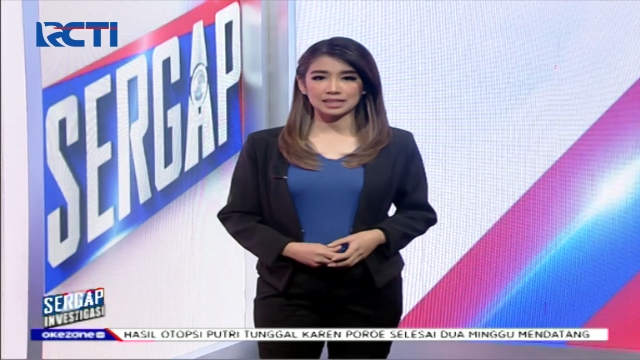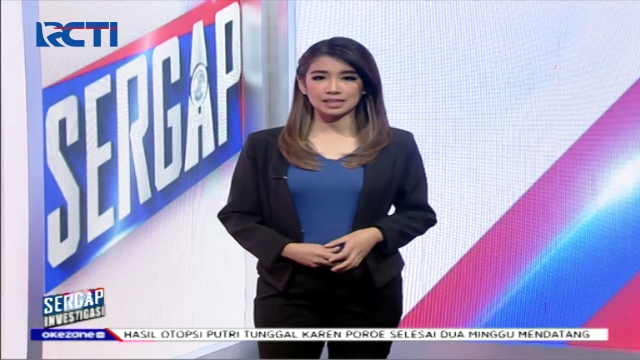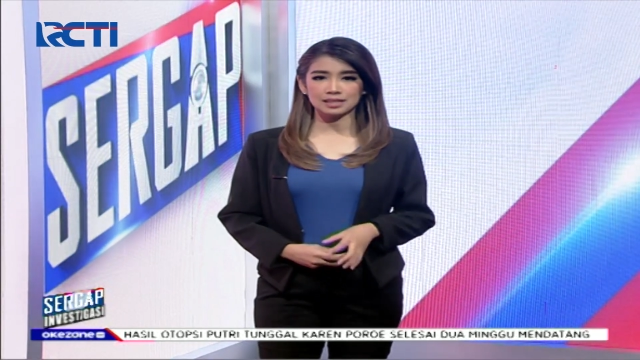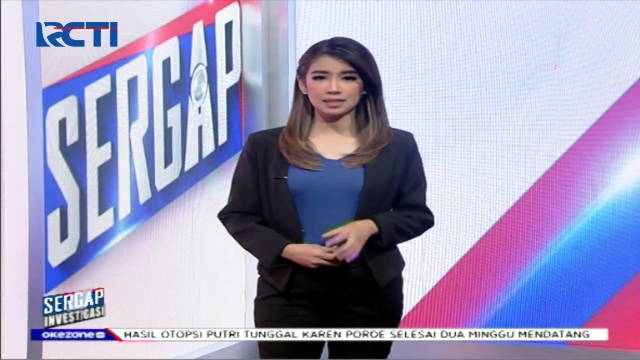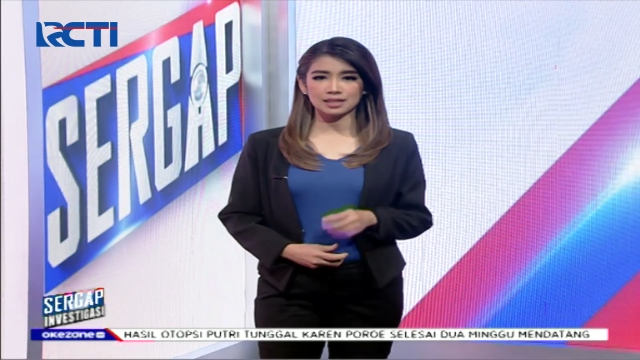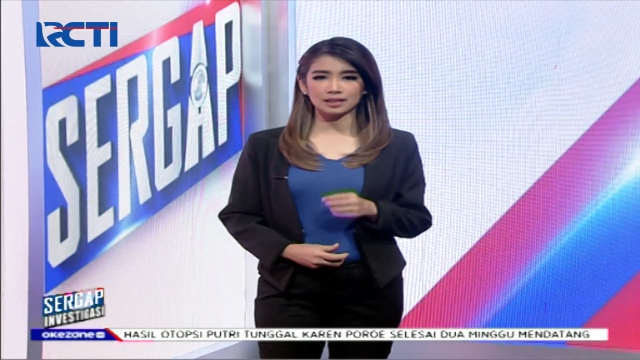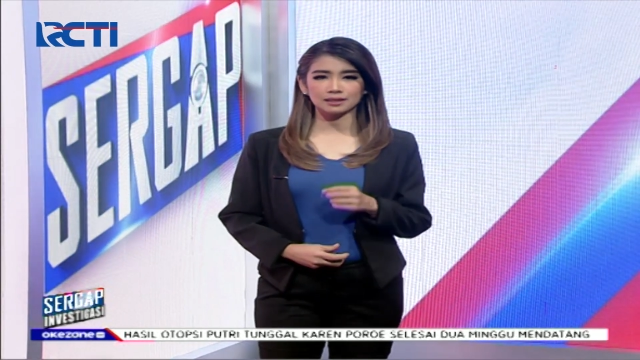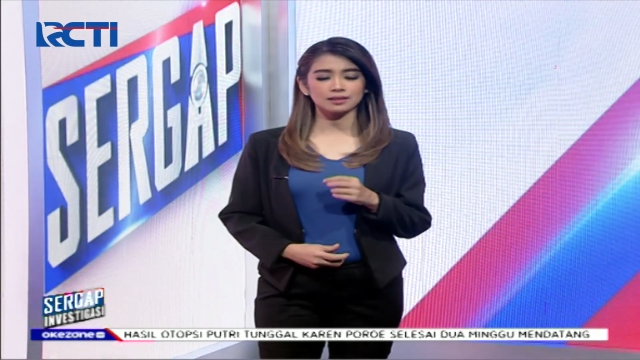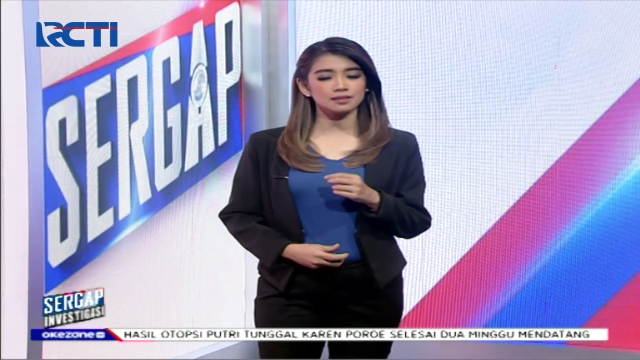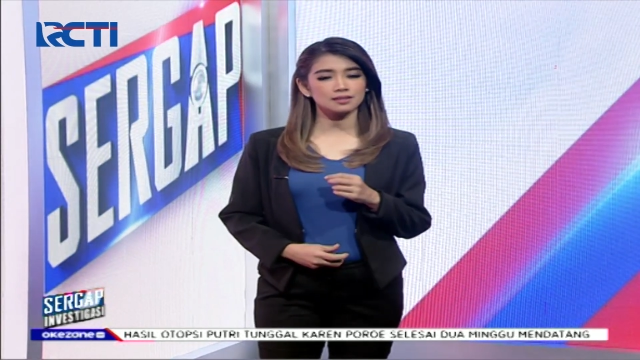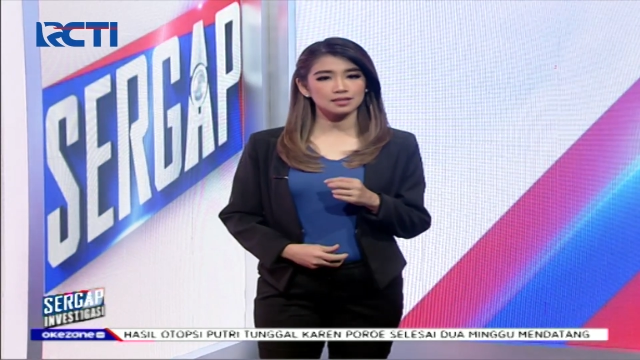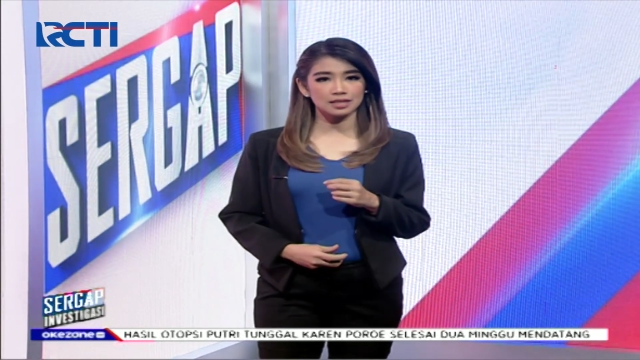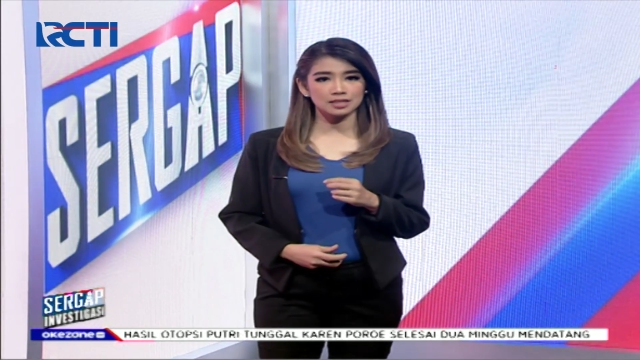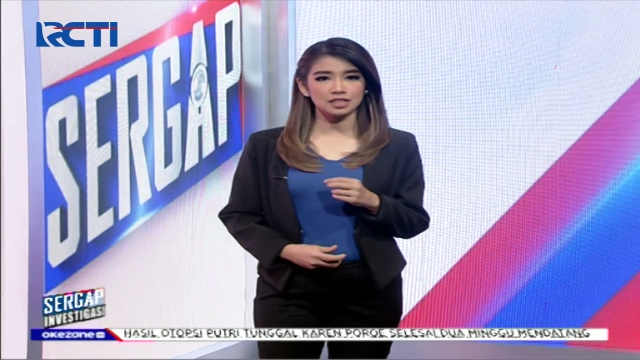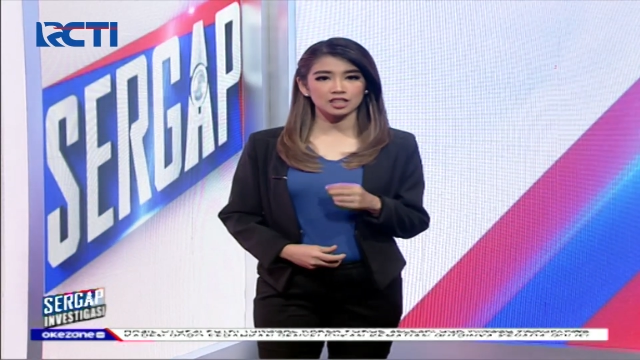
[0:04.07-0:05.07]
hingga
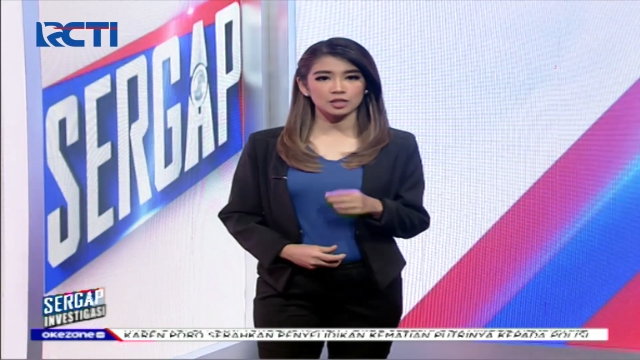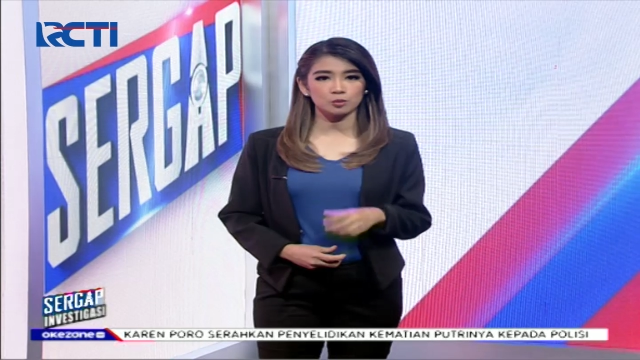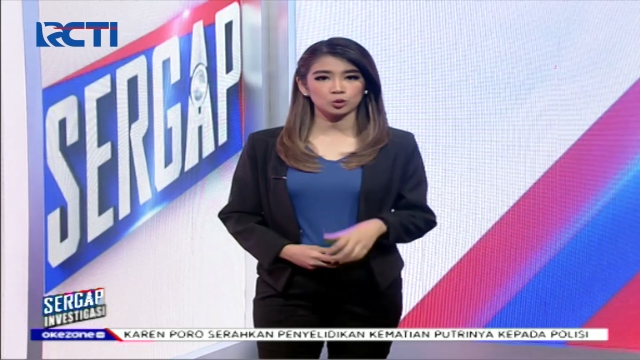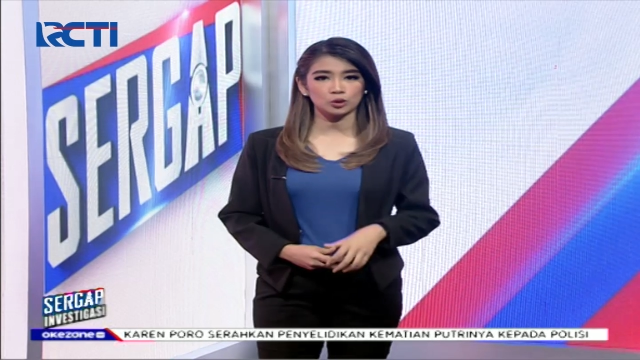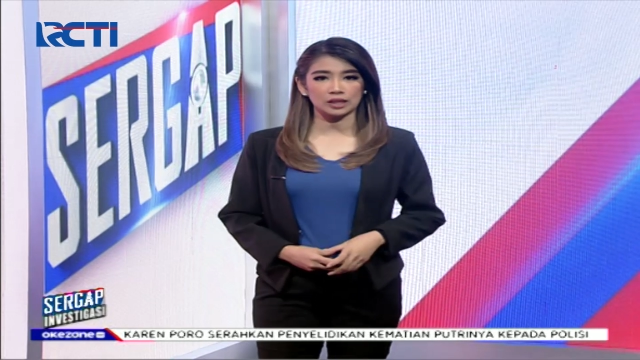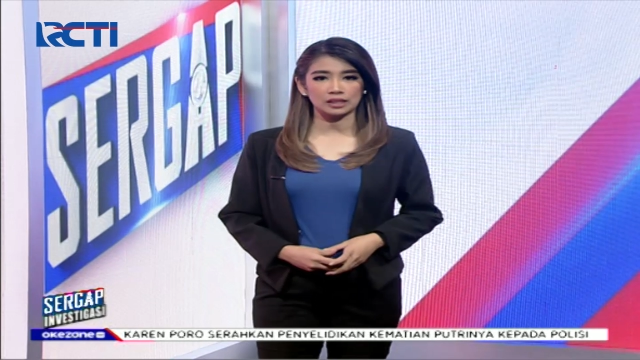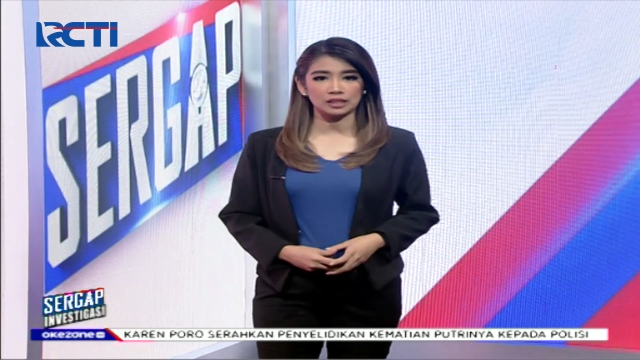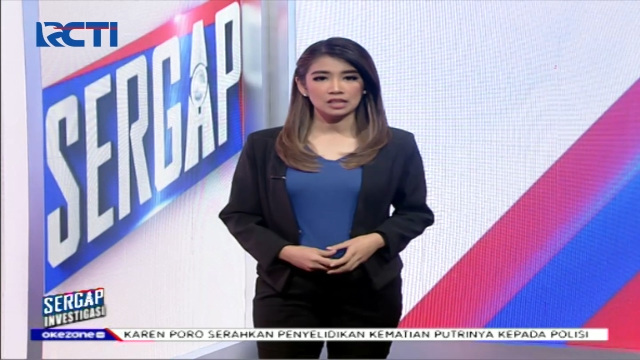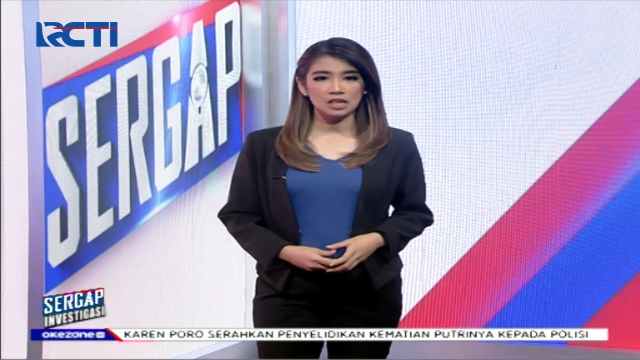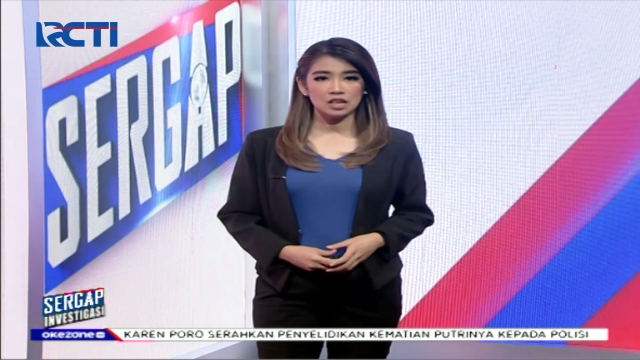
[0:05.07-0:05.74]
terjadi keributan.